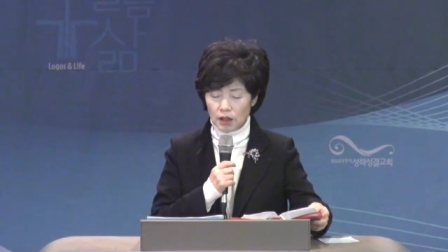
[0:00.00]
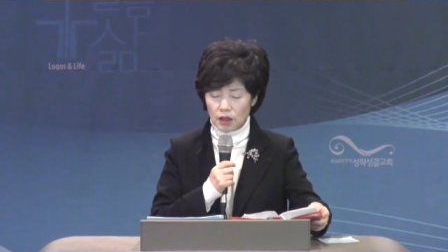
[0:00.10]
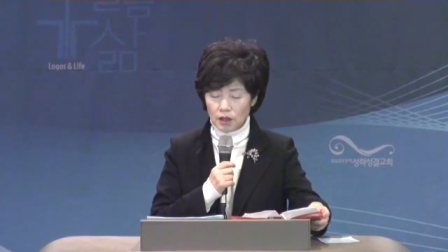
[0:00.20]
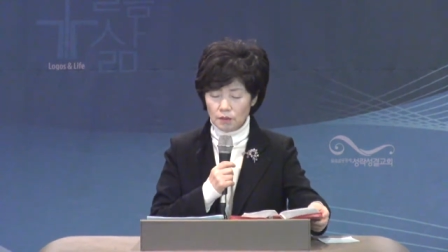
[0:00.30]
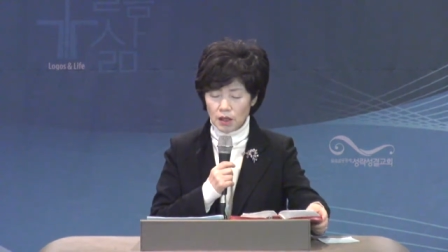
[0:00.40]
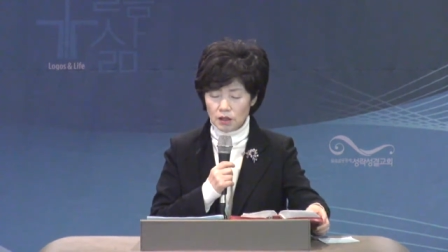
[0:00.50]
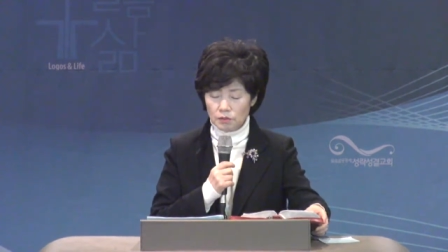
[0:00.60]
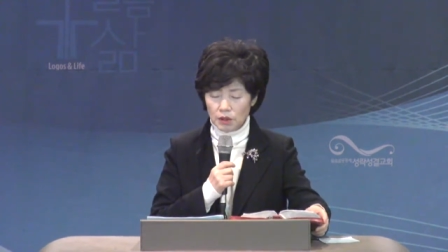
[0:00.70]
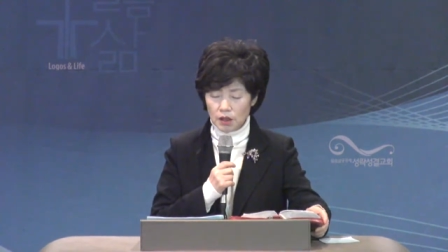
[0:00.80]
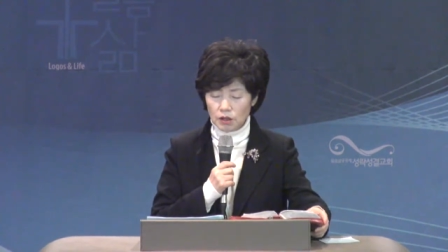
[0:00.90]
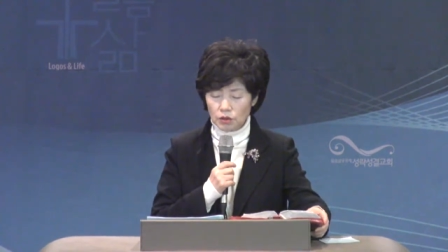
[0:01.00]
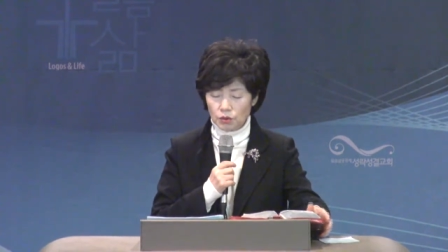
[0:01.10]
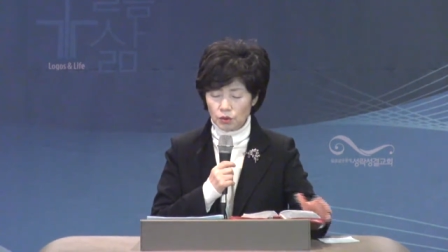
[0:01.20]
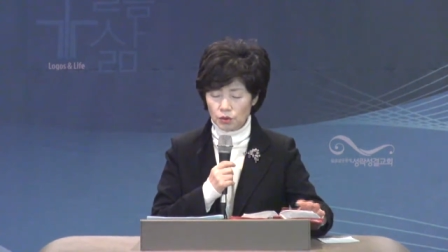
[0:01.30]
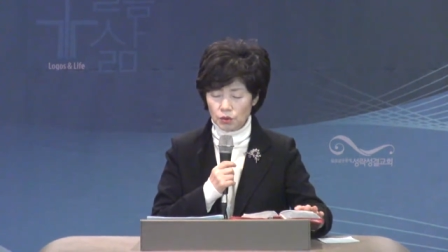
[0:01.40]
이 말씀을
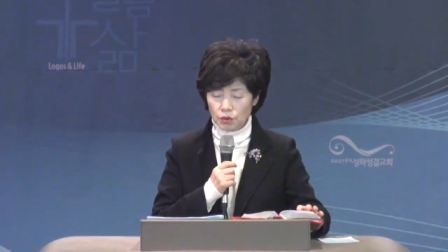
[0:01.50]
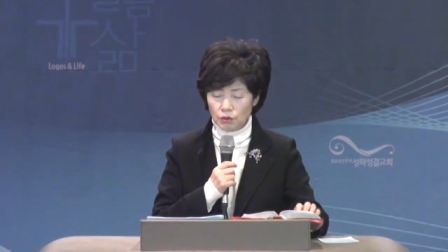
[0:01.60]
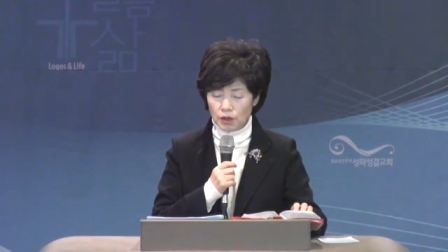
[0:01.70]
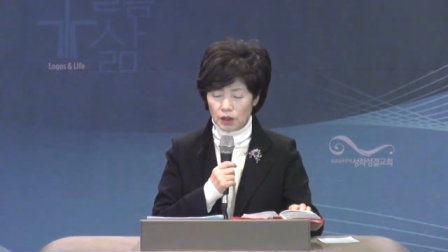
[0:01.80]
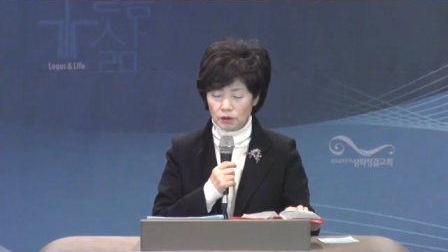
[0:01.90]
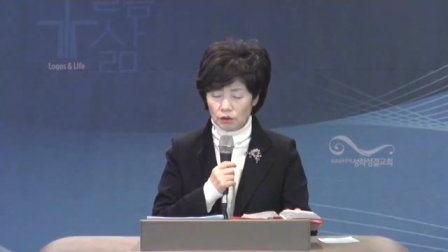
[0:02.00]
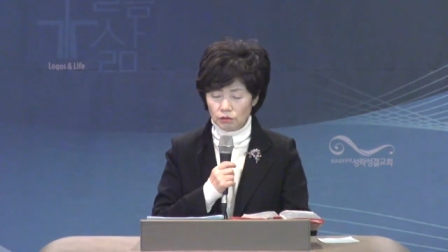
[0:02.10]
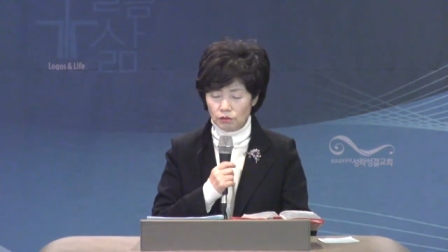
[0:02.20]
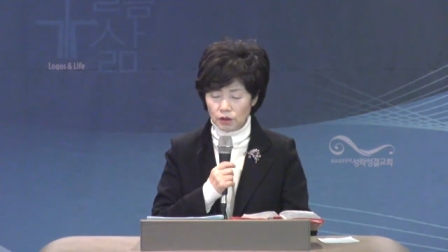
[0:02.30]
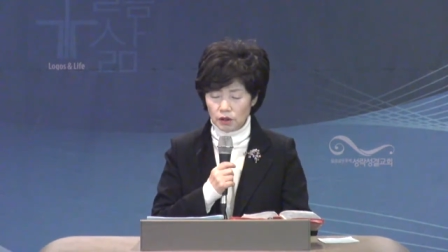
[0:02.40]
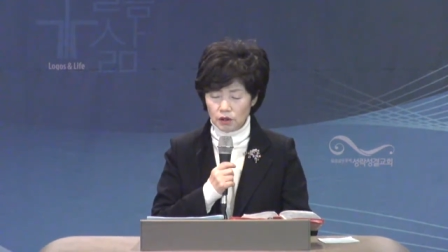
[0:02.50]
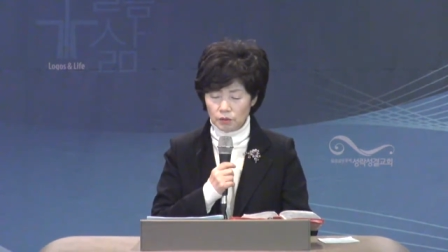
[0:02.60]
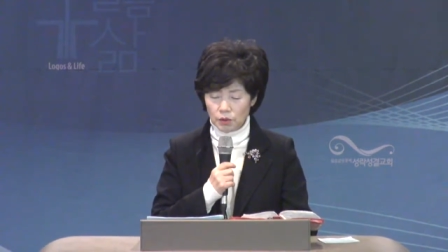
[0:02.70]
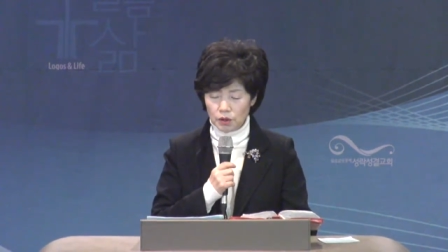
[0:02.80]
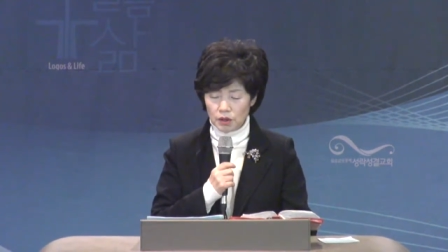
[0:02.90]
하시고 손과 옆구리를
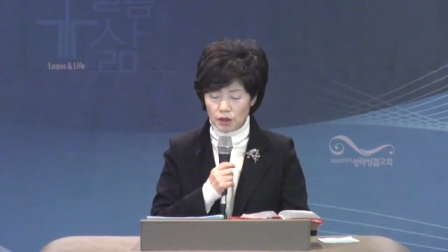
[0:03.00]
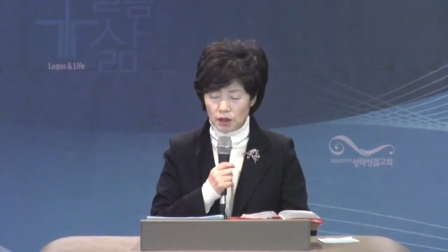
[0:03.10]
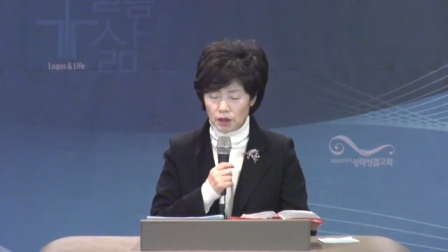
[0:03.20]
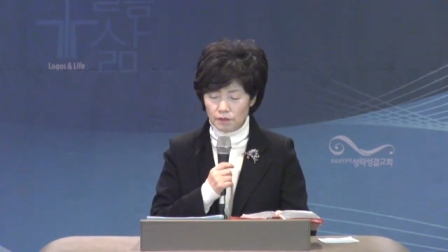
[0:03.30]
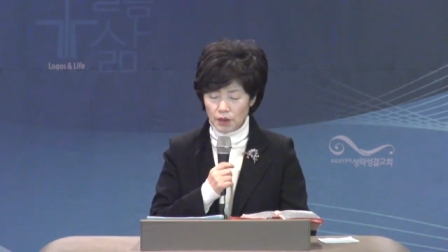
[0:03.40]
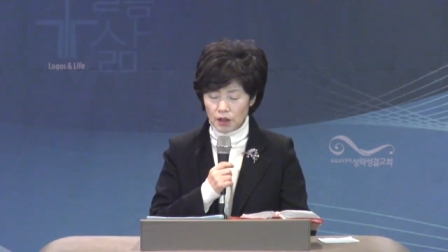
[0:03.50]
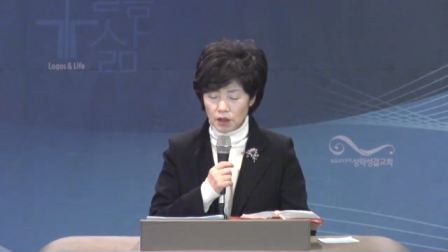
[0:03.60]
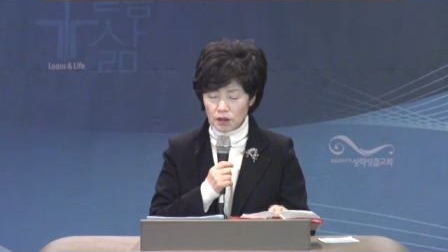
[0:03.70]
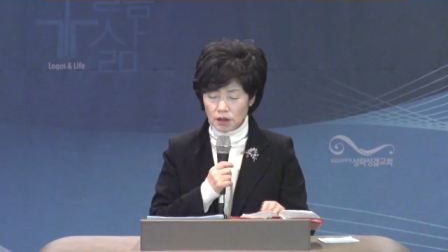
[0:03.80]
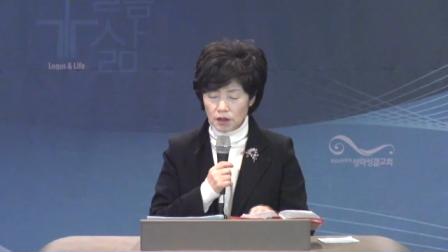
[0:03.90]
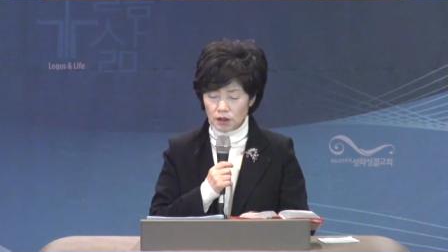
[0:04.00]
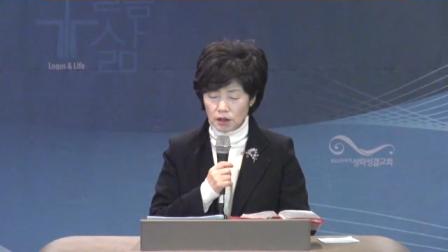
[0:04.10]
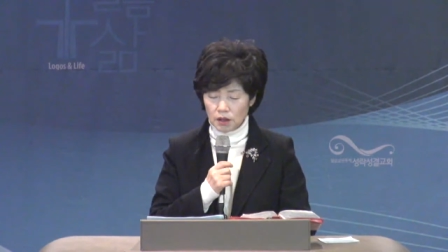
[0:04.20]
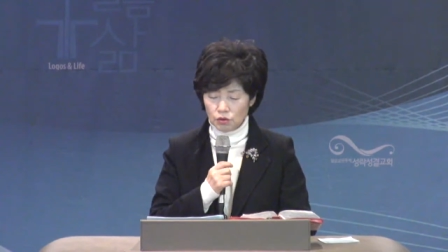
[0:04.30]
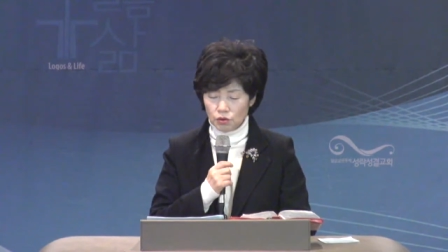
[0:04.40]
보이시니
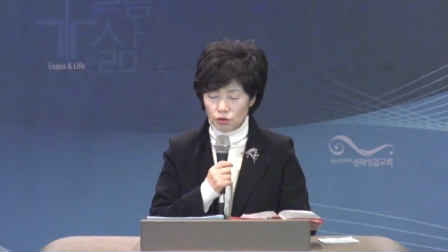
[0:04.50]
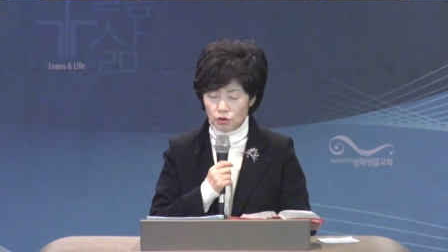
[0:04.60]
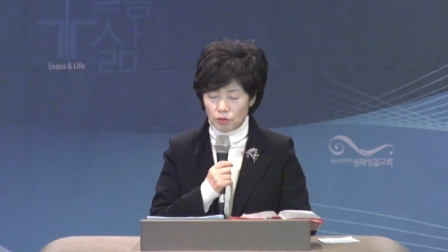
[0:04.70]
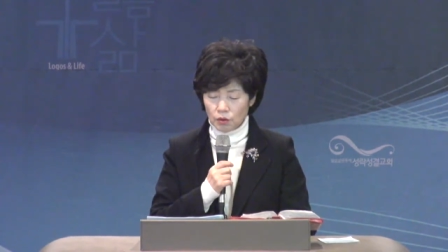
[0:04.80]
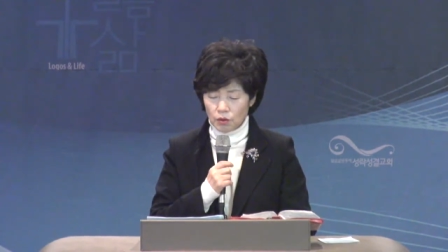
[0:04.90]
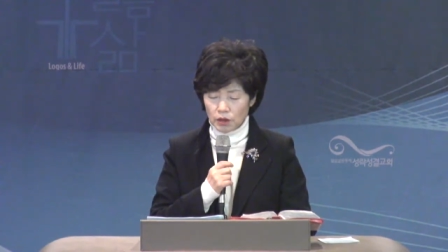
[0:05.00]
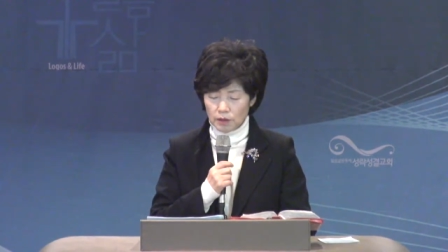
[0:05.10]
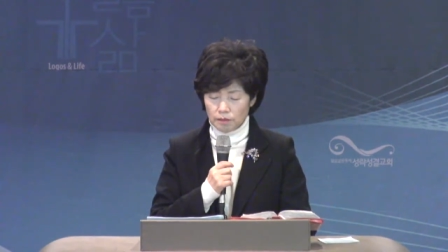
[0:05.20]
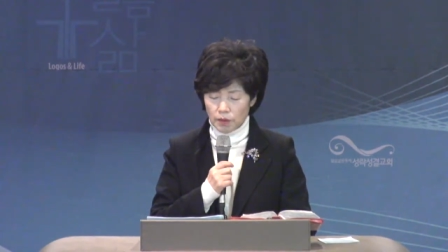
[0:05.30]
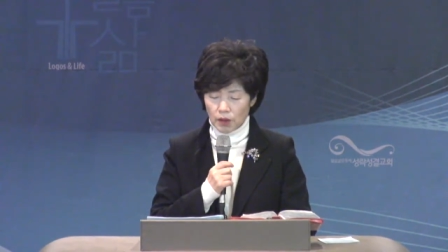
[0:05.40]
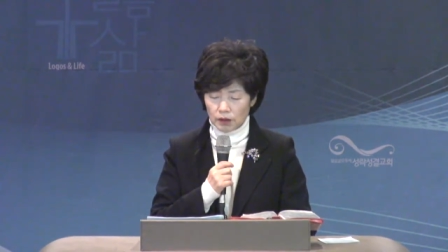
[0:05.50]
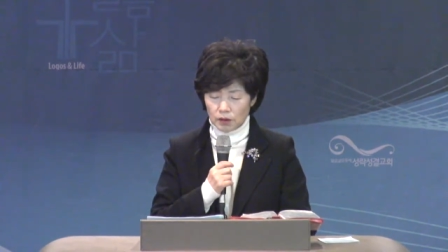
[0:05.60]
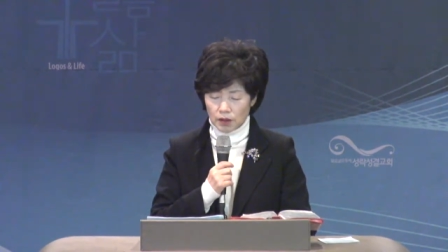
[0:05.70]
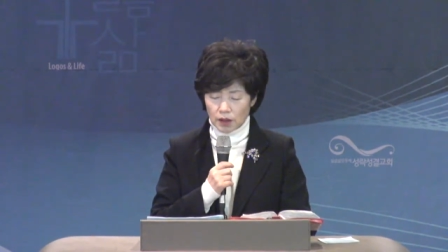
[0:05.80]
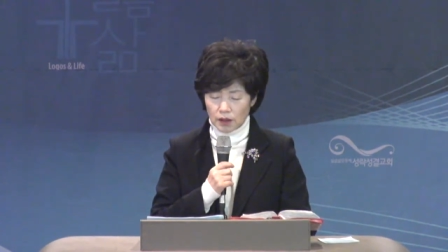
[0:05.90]
제자들이 주를 보고
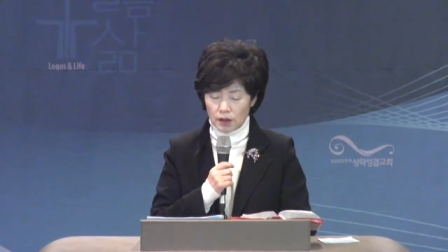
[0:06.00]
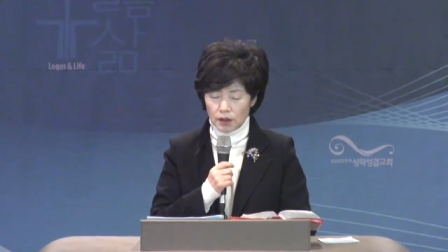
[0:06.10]
기뻐하더라.